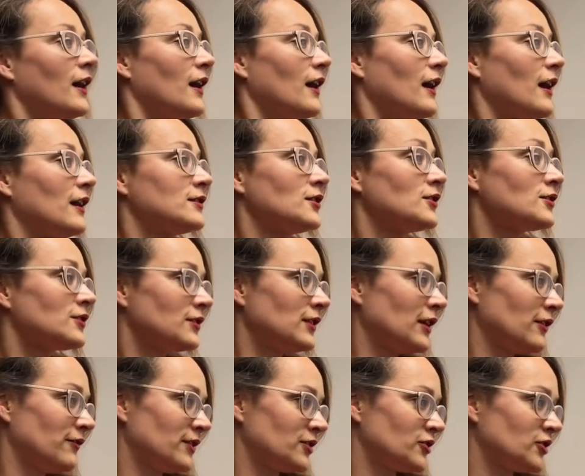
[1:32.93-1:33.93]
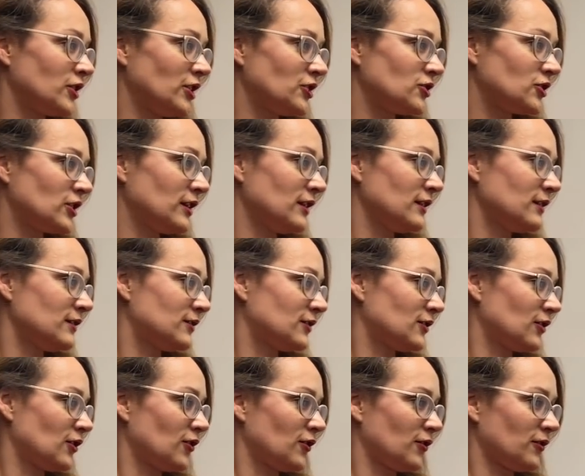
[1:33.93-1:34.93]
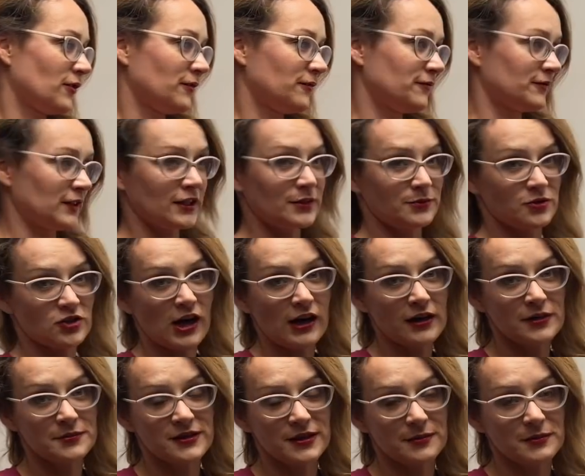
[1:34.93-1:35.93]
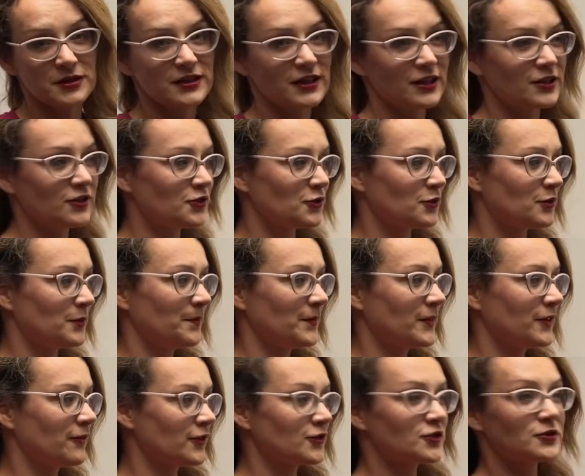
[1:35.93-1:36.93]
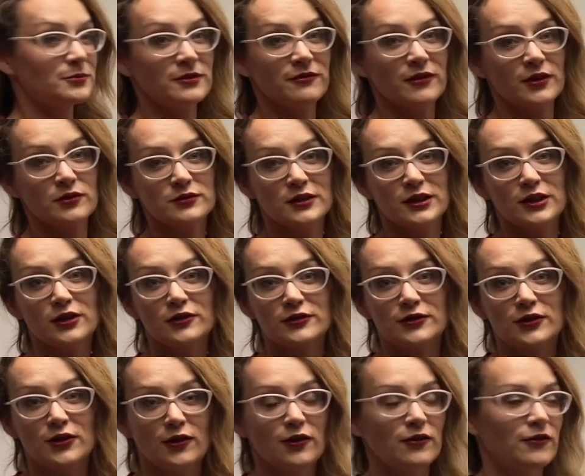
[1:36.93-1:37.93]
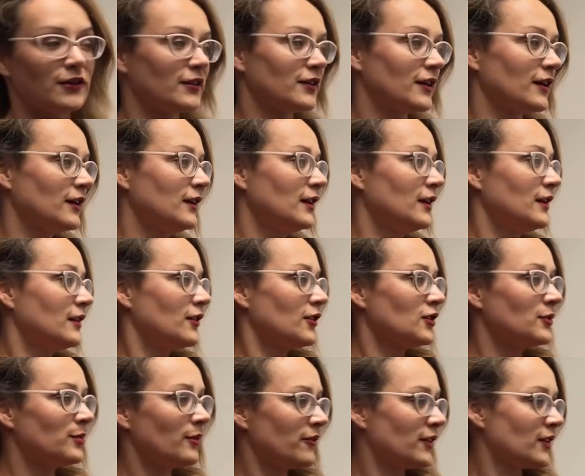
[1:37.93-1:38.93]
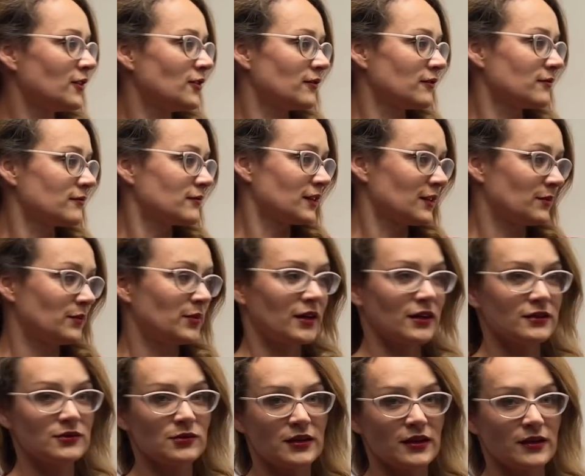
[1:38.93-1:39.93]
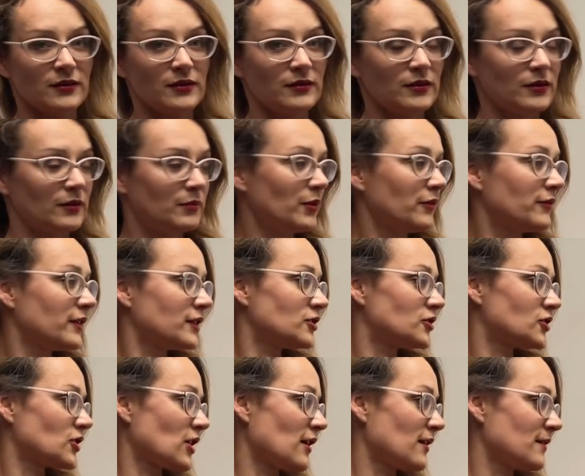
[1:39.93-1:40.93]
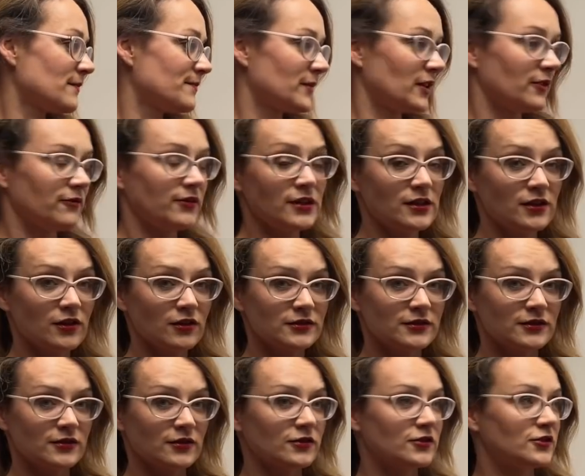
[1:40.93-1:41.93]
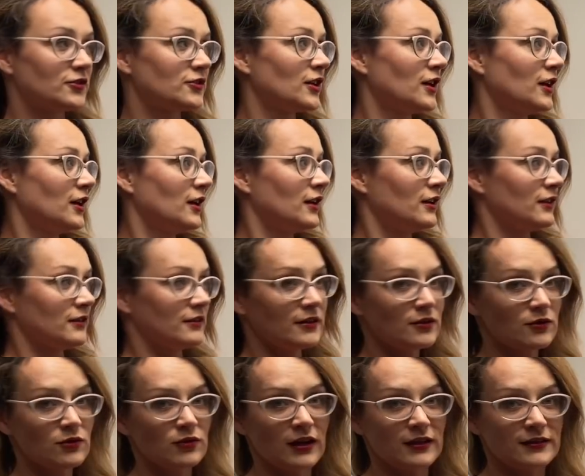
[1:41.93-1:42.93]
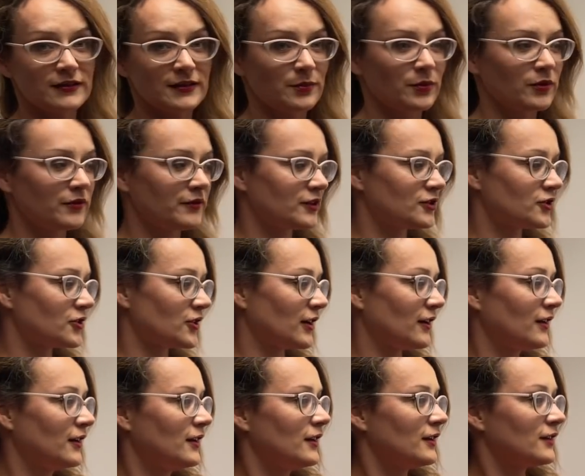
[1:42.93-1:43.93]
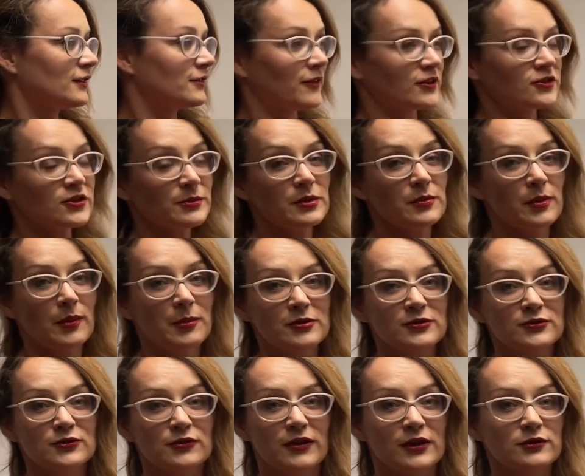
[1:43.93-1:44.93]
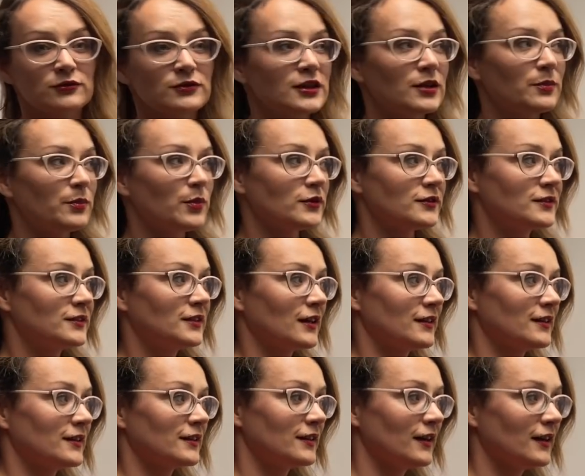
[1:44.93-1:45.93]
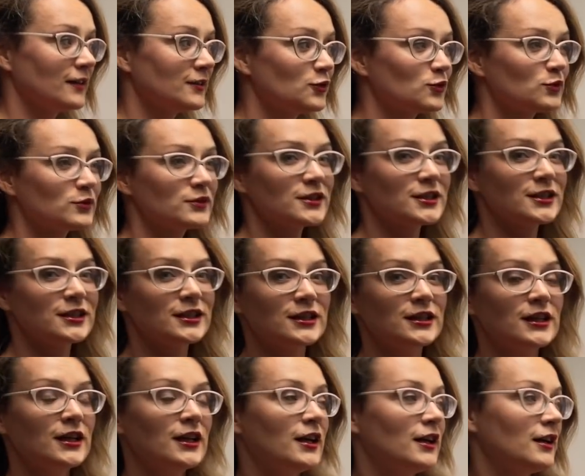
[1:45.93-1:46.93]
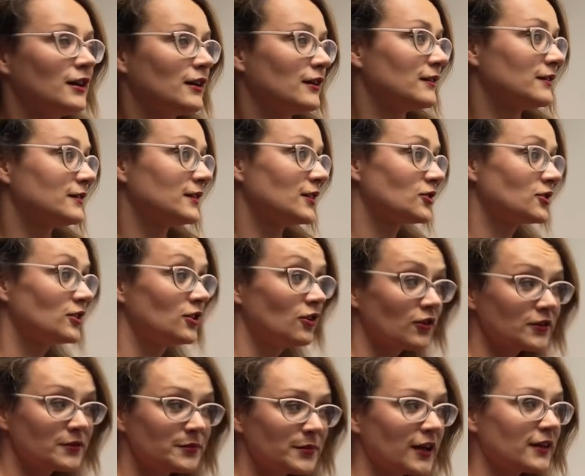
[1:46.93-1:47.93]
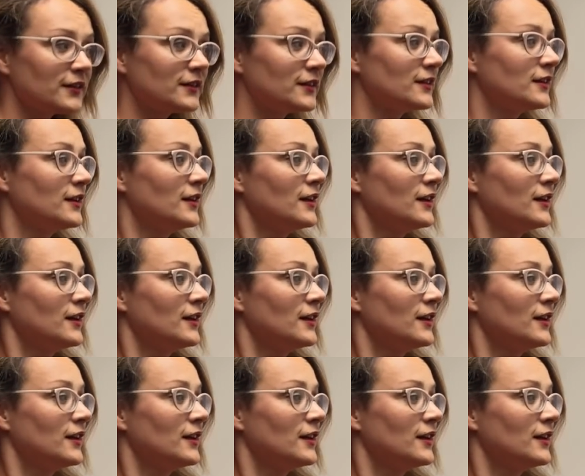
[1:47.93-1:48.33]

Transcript: A to, co najważniejsze, to w takim szklanym zamknięciu tworzymy warunki kontrolowane. Odpowiednią temperaturę powietrza, wilgotność, cyrkulację powietrza. Stwarzamy po prostu warunki poddane gatunki, e, też i odmiany,